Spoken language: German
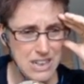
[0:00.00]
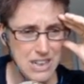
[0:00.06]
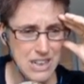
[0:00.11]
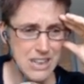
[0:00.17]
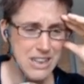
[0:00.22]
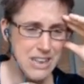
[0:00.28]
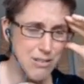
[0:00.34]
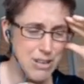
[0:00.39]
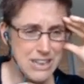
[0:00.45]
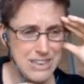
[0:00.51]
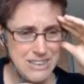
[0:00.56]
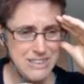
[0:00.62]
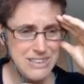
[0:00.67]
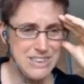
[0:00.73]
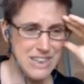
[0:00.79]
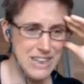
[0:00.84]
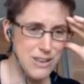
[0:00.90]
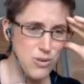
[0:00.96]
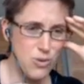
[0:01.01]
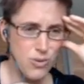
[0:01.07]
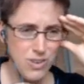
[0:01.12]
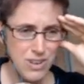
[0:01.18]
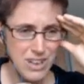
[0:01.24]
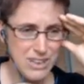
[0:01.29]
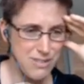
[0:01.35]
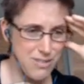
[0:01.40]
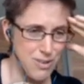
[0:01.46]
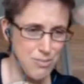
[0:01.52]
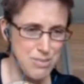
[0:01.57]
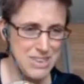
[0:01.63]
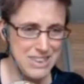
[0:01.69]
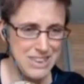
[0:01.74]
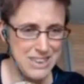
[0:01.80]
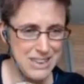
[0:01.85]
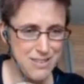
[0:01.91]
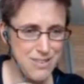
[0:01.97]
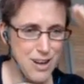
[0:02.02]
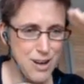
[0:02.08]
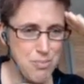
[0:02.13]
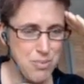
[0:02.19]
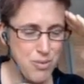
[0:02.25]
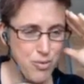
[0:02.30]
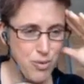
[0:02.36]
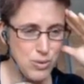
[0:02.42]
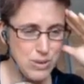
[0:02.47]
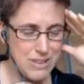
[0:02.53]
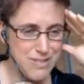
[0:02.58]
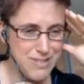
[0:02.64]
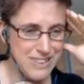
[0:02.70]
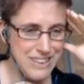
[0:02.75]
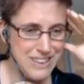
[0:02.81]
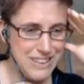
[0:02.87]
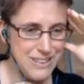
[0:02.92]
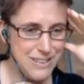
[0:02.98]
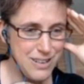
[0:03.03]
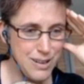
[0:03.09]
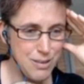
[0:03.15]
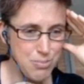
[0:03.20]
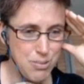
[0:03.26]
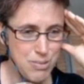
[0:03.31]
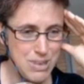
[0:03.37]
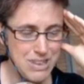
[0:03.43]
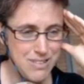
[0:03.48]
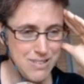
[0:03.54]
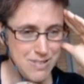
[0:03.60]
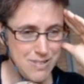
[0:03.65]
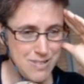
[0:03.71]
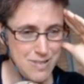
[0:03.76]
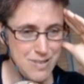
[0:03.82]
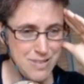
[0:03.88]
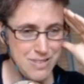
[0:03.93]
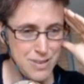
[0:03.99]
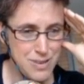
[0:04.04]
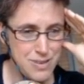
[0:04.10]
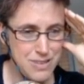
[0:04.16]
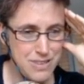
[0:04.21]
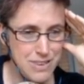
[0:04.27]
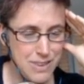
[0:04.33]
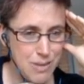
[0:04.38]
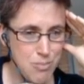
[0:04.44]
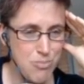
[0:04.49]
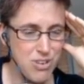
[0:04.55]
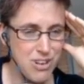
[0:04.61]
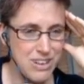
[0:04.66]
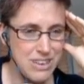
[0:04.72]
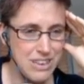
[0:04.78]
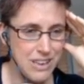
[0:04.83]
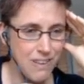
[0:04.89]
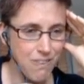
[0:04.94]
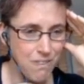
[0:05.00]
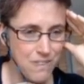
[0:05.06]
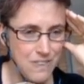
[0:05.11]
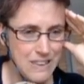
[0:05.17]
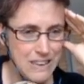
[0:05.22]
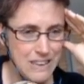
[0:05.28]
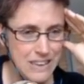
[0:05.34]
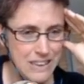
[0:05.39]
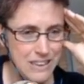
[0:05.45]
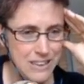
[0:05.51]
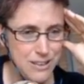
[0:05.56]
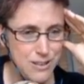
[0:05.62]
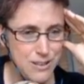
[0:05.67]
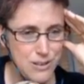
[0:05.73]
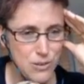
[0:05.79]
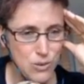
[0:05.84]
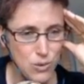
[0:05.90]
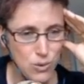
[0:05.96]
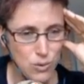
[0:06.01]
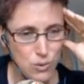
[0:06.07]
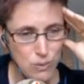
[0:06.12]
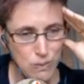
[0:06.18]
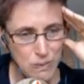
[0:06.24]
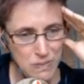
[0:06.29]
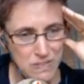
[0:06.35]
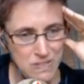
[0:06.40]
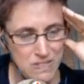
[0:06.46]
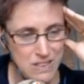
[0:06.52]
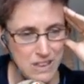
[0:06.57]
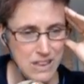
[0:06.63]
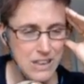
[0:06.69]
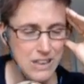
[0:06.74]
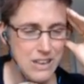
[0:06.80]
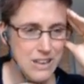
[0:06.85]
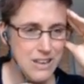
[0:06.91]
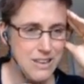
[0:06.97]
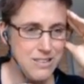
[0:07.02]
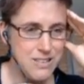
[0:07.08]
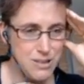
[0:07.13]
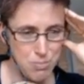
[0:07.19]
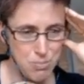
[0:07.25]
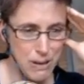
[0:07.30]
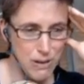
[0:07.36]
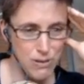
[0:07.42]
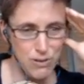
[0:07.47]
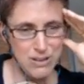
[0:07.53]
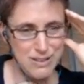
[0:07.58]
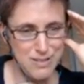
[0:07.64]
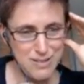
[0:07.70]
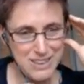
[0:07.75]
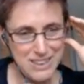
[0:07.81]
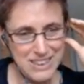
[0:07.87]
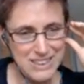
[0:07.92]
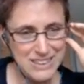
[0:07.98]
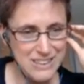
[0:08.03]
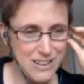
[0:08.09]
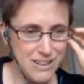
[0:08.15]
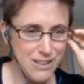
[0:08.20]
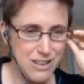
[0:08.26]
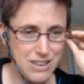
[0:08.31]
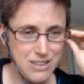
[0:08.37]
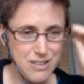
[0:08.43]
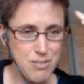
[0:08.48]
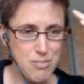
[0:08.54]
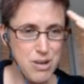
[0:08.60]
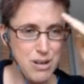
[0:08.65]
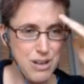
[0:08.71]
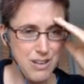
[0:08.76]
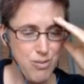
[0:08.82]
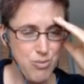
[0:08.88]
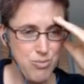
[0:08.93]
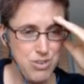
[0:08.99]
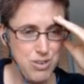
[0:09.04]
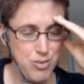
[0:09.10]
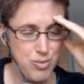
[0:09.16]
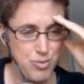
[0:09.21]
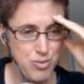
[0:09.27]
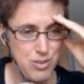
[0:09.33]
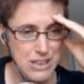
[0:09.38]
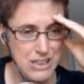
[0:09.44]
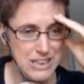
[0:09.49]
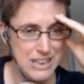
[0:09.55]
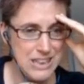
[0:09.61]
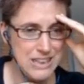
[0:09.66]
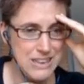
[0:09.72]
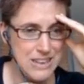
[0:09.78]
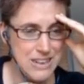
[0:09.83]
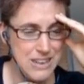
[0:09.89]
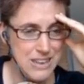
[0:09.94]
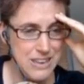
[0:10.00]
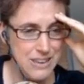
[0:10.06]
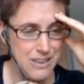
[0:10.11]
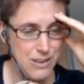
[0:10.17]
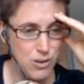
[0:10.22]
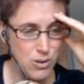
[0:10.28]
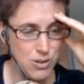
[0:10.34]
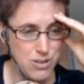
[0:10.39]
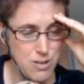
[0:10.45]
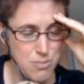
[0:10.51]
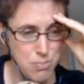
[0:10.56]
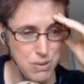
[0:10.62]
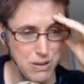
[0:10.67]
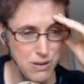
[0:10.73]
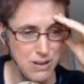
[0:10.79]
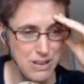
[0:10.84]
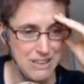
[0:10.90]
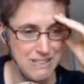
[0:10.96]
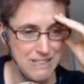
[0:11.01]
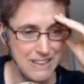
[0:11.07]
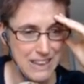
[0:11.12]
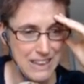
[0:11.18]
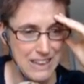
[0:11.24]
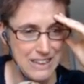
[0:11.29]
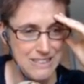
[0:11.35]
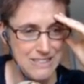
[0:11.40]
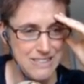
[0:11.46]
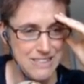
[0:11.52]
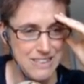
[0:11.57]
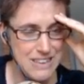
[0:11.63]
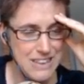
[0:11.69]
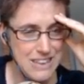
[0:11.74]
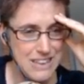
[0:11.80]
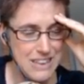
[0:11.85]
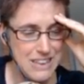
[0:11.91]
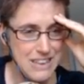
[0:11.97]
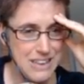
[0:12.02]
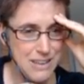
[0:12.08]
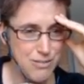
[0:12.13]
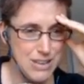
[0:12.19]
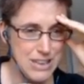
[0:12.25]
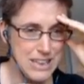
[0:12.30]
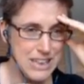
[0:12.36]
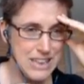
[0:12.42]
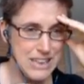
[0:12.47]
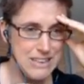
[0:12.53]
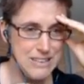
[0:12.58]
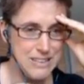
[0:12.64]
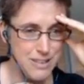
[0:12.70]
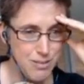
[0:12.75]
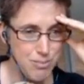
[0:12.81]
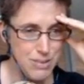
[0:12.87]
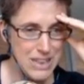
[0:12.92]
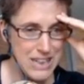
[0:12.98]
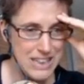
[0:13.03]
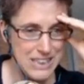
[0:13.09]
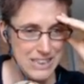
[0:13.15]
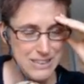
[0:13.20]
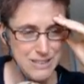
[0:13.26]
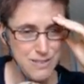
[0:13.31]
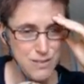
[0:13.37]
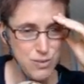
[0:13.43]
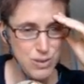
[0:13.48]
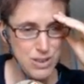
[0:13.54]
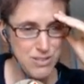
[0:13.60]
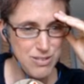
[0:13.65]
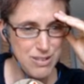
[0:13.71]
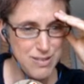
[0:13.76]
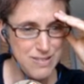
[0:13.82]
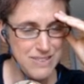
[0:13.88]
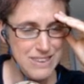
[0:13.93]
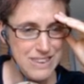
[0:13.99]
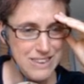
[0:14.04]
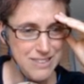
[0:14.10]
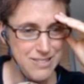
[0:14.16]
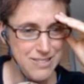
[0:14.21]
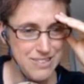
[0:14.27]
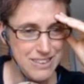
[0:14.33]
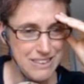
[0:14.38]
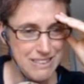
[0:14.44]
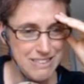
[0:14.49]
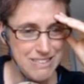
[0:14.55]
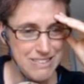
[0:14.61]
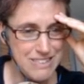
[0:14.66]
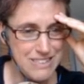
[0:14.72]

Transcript: Gewaltentrennung hat somit nicht sauber funktioniert, aber mindestens das Team war definiert und der PO hat sich Gedanken gemacht, wie viel Energie oder Priorität in welche Teammitglieder zu investieren sind.